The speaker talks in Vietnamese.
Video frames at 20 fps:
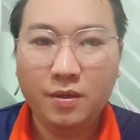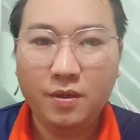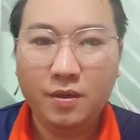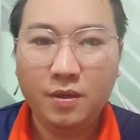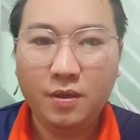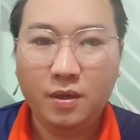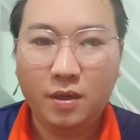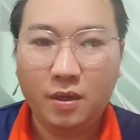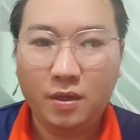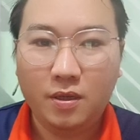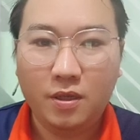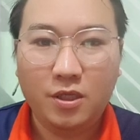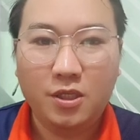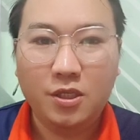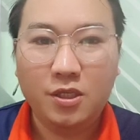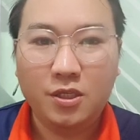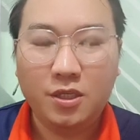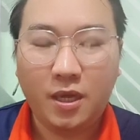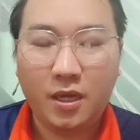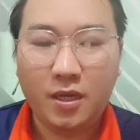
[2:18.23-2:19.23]
Ờ, nếu
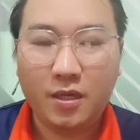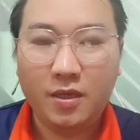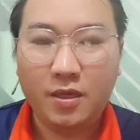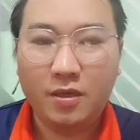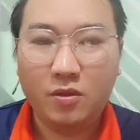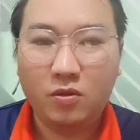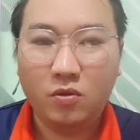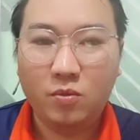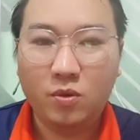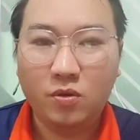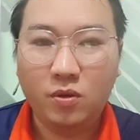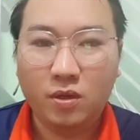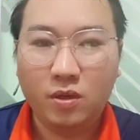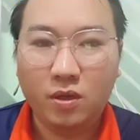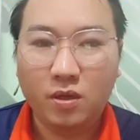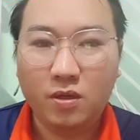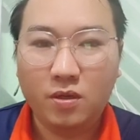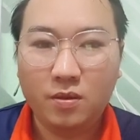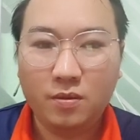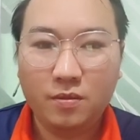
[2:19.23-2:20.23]
chỉ sai thì tụi mình nhọn
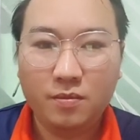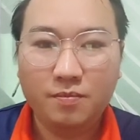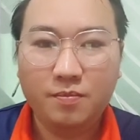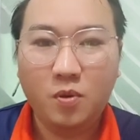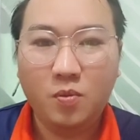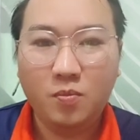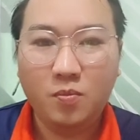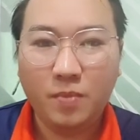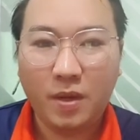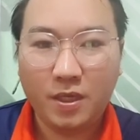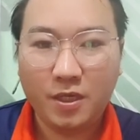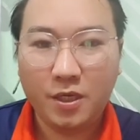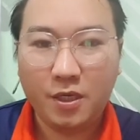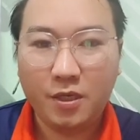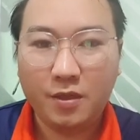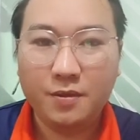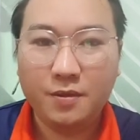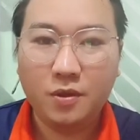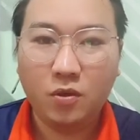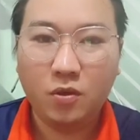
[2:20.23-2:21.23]
đỡ bóng bàn
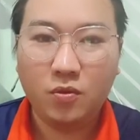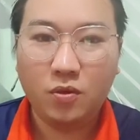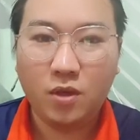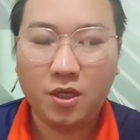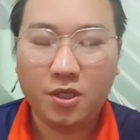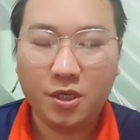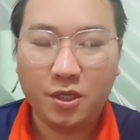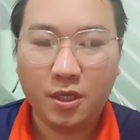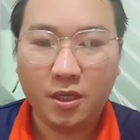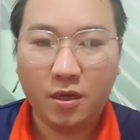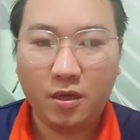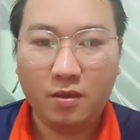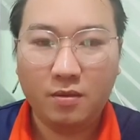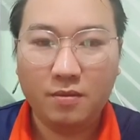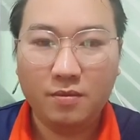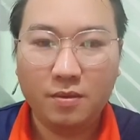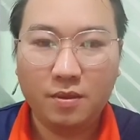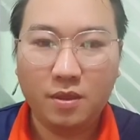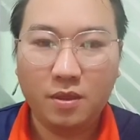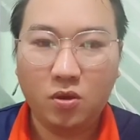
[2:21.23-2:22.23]
trẻ tàu tả xí nhanh là
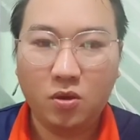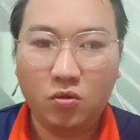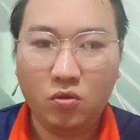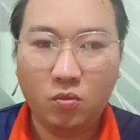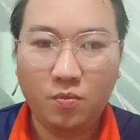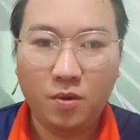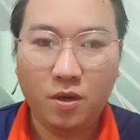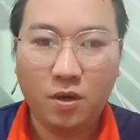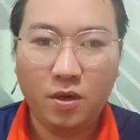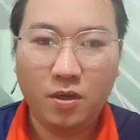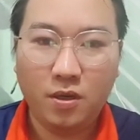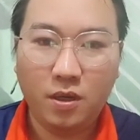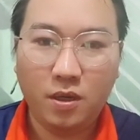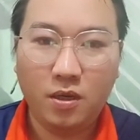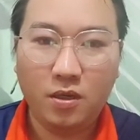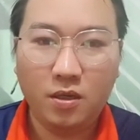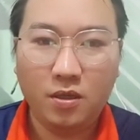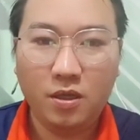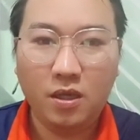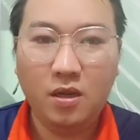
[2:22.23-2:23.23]
thì thầu tụi bọn đỡ
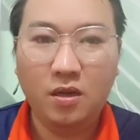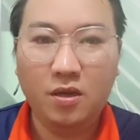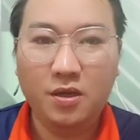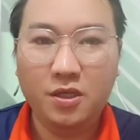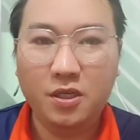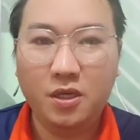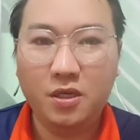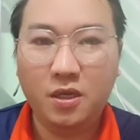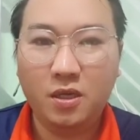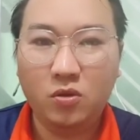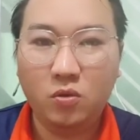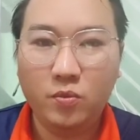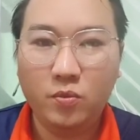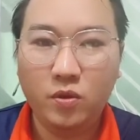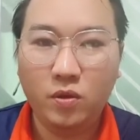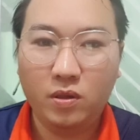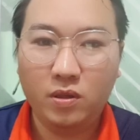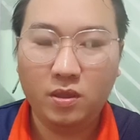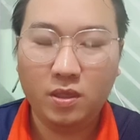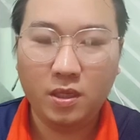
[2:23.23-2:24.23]
nếu ti lần chưa thì tụi
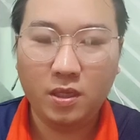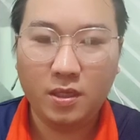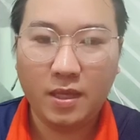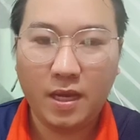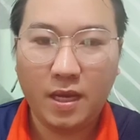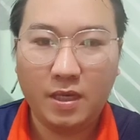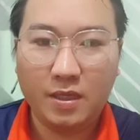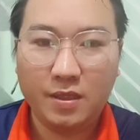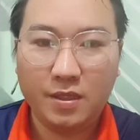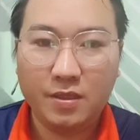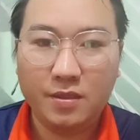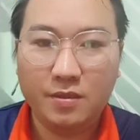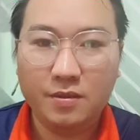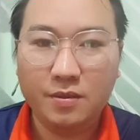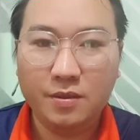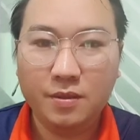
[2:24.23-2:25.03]
mình nhọn tin nâng đá là gì